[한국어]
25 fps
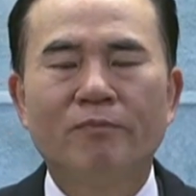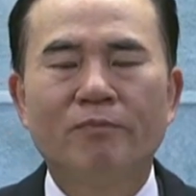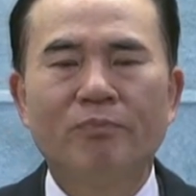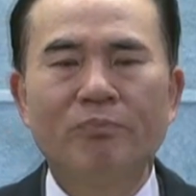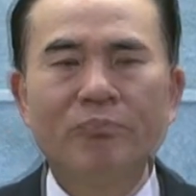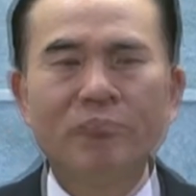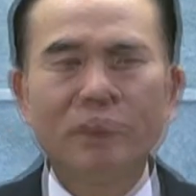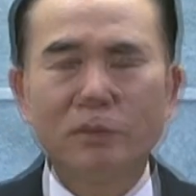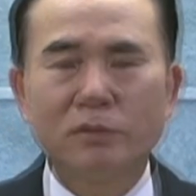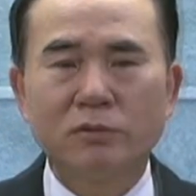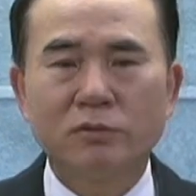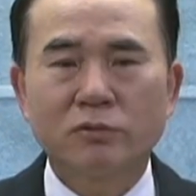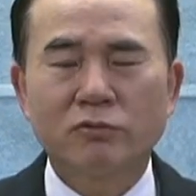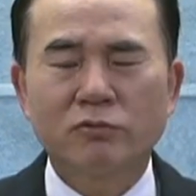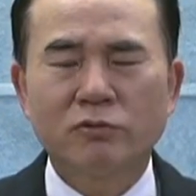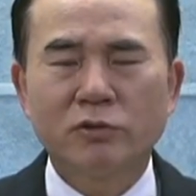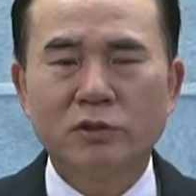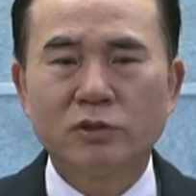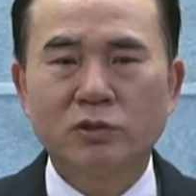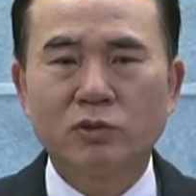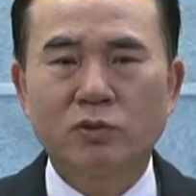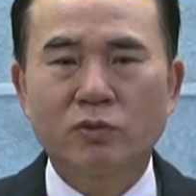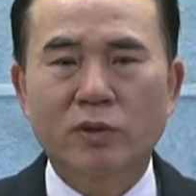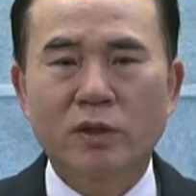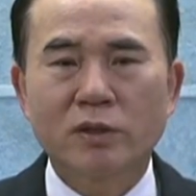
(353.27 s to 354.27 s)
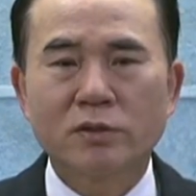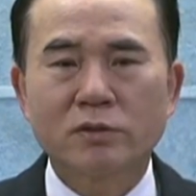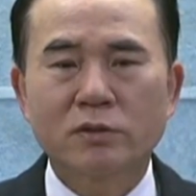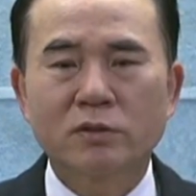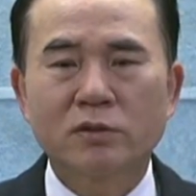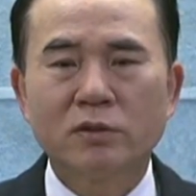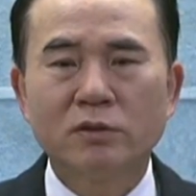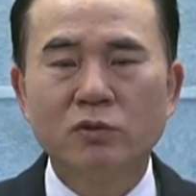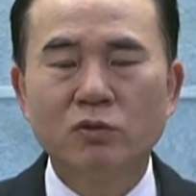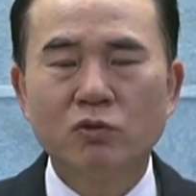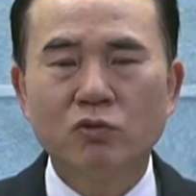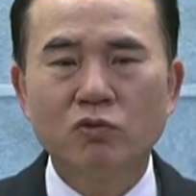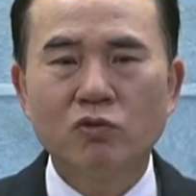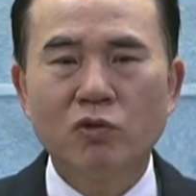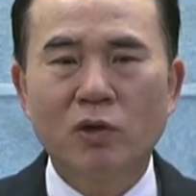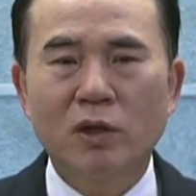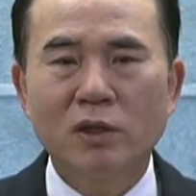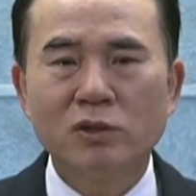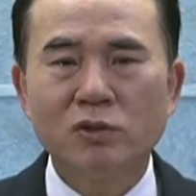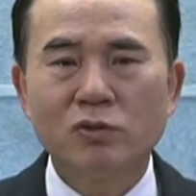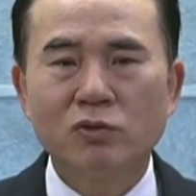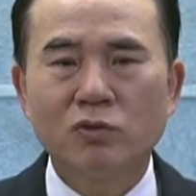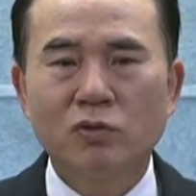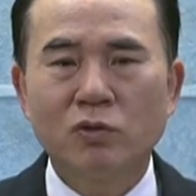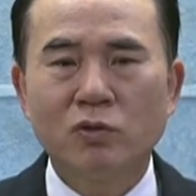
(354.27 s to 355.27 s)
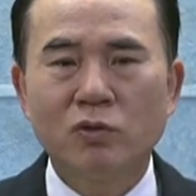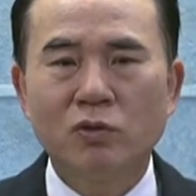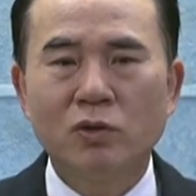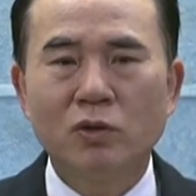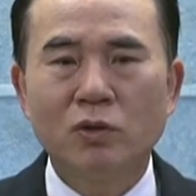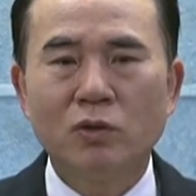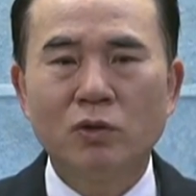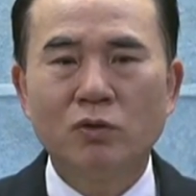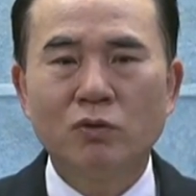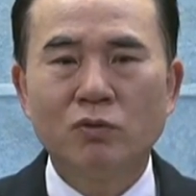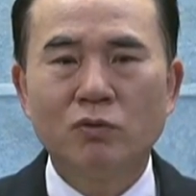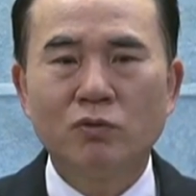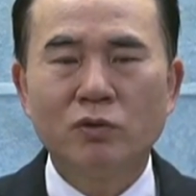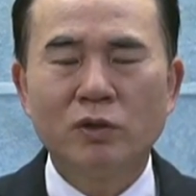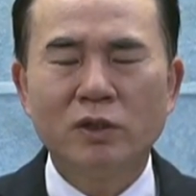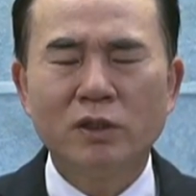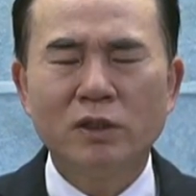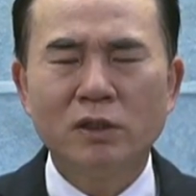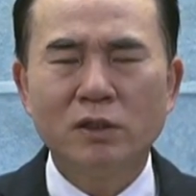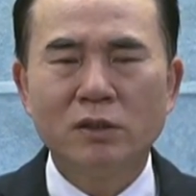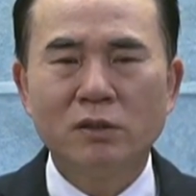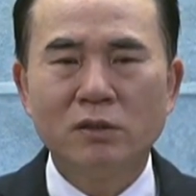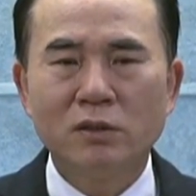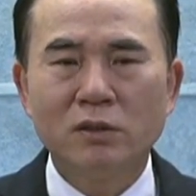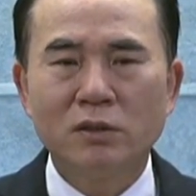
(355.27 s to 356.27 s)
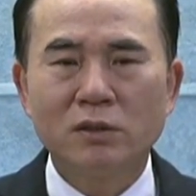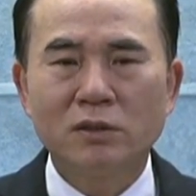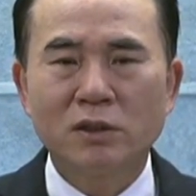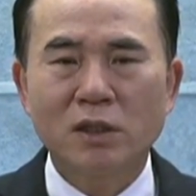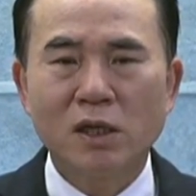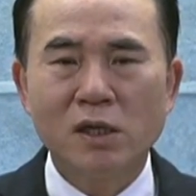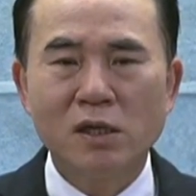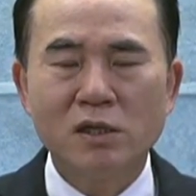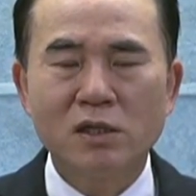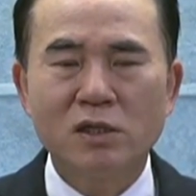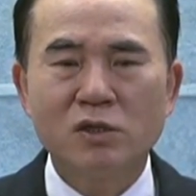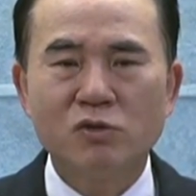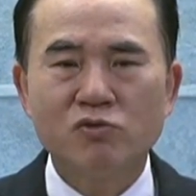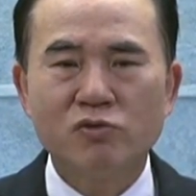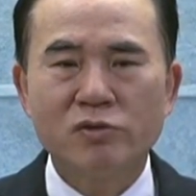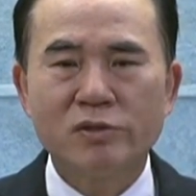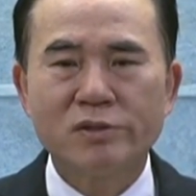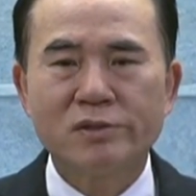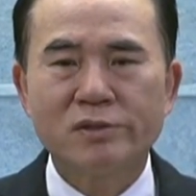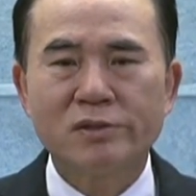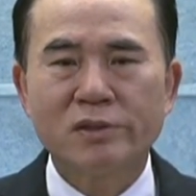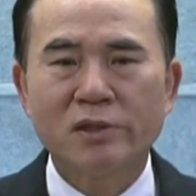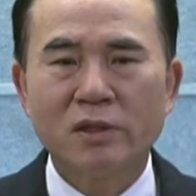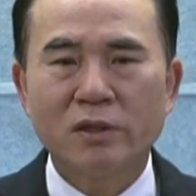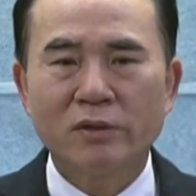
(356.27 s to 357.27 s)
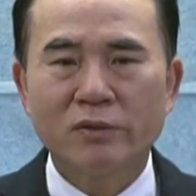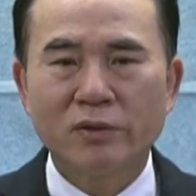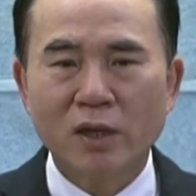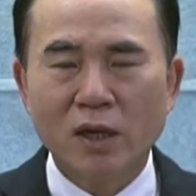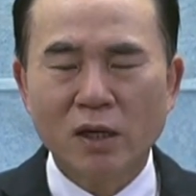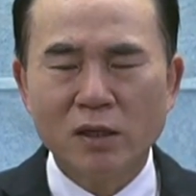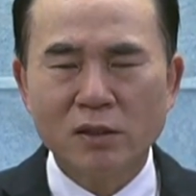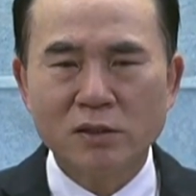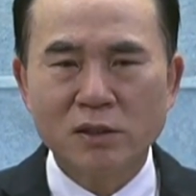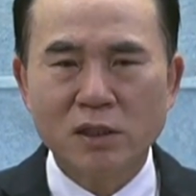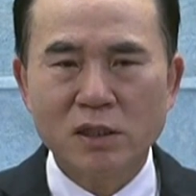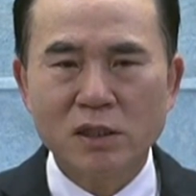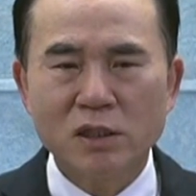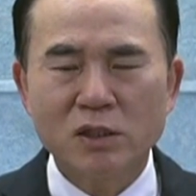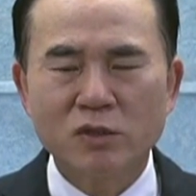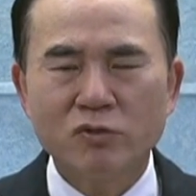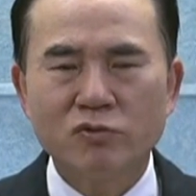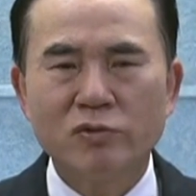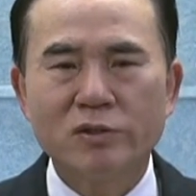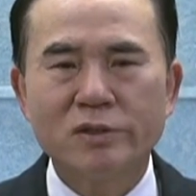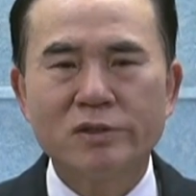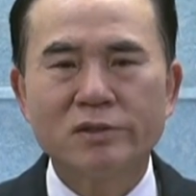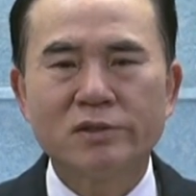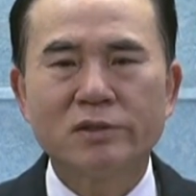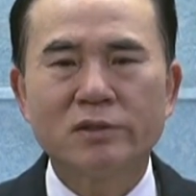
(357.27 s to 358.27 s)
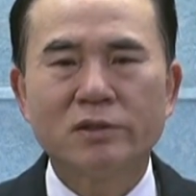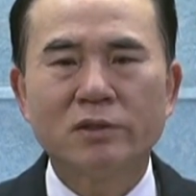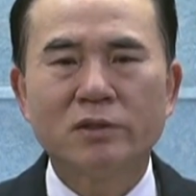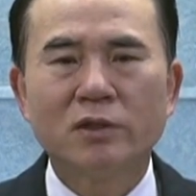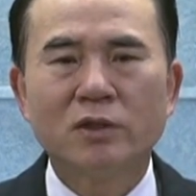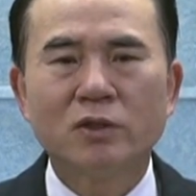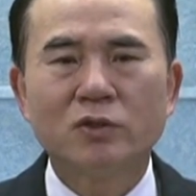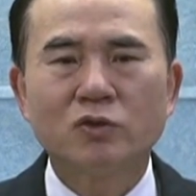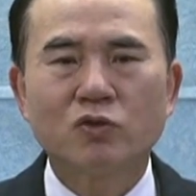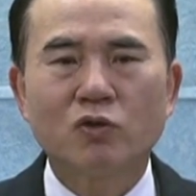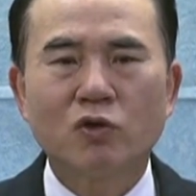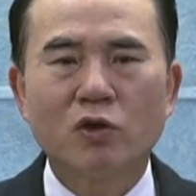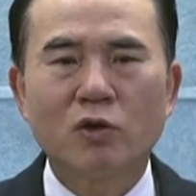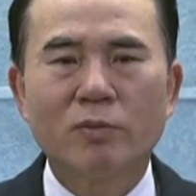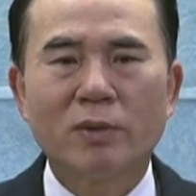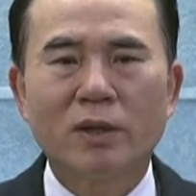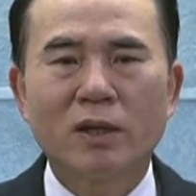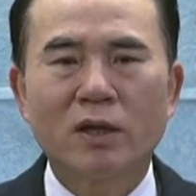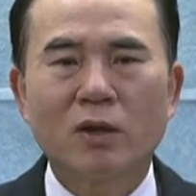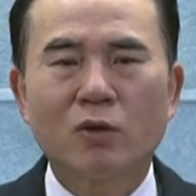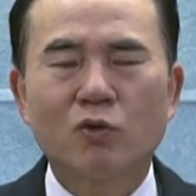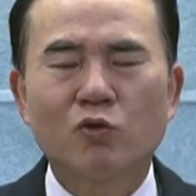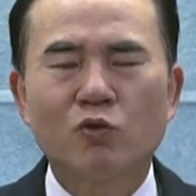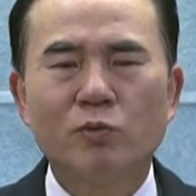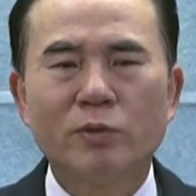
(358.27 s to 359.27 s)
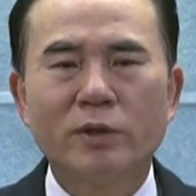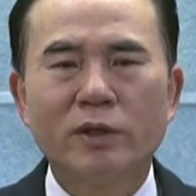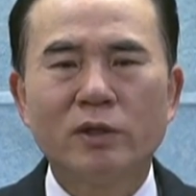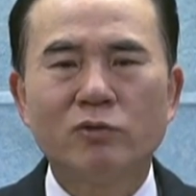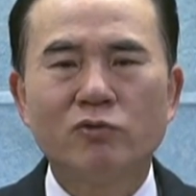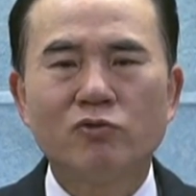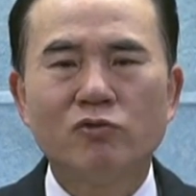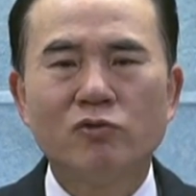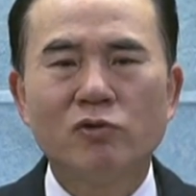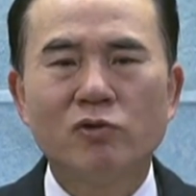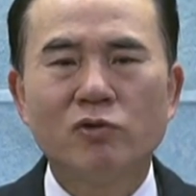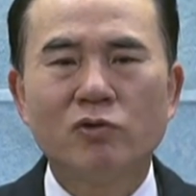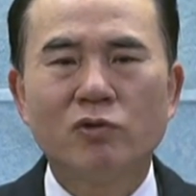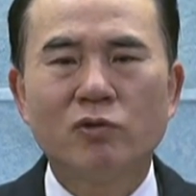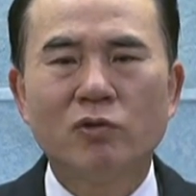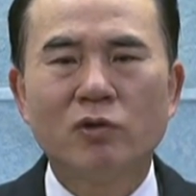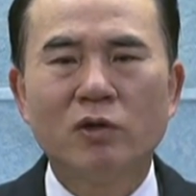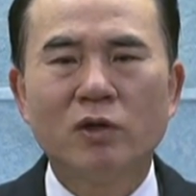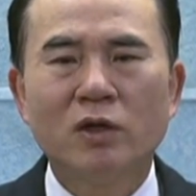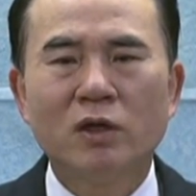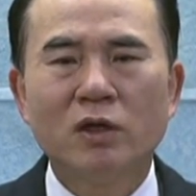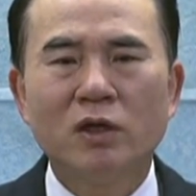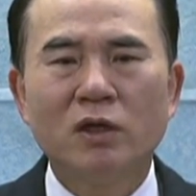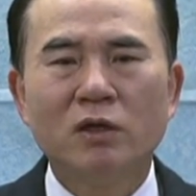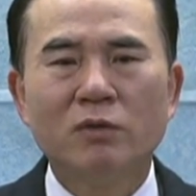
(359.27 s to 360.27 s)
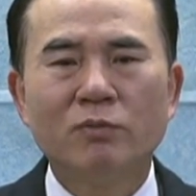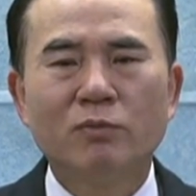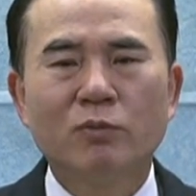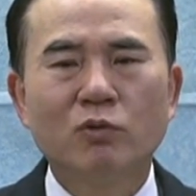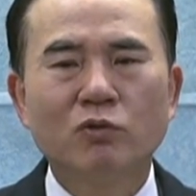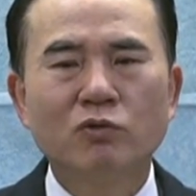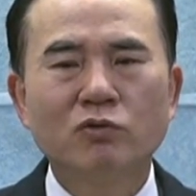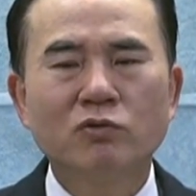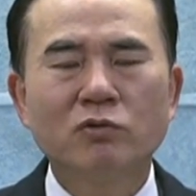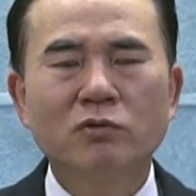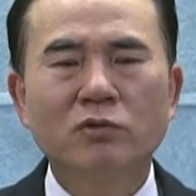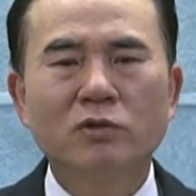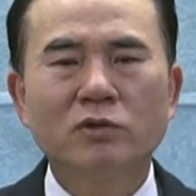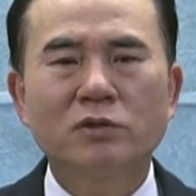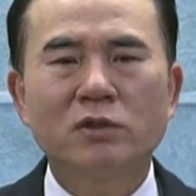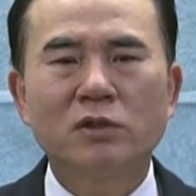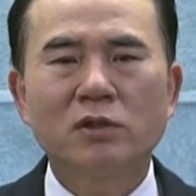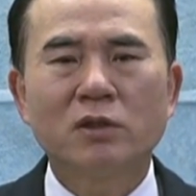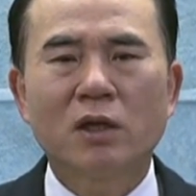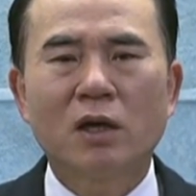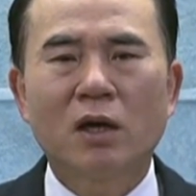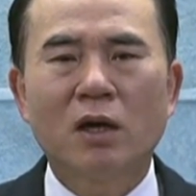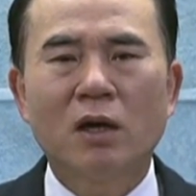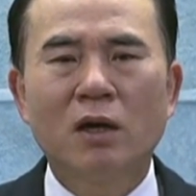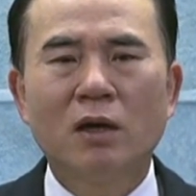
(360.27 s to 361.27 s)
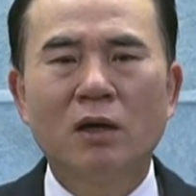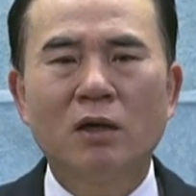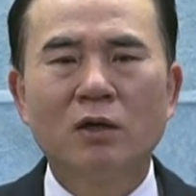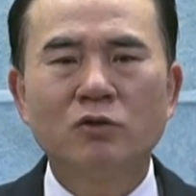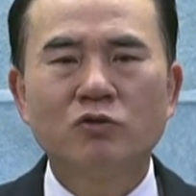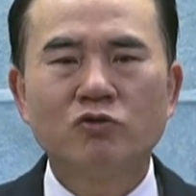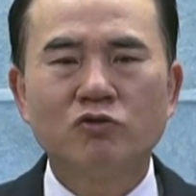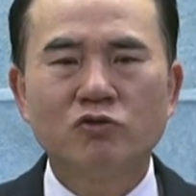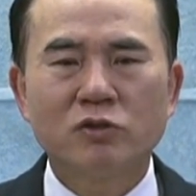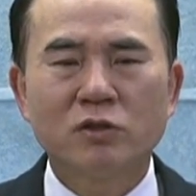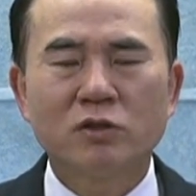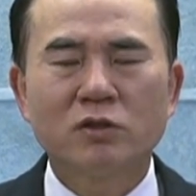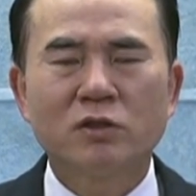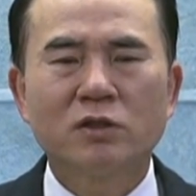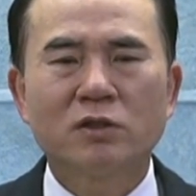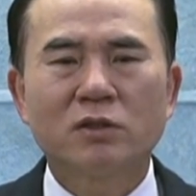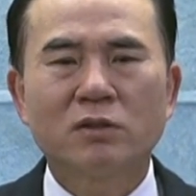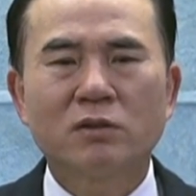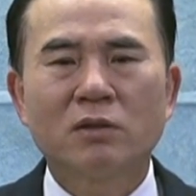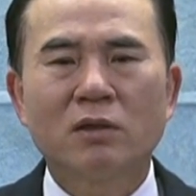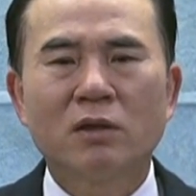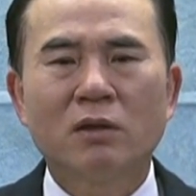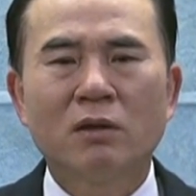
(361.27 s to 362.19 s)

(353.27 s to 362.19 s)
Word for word: 예수 그리스도께서 그 누구도 아니고 우리를 살리기 위해서 나를 살리기 위해서 소리발에 구멍이 뚫리고 이 모든 것을 다 주신 것.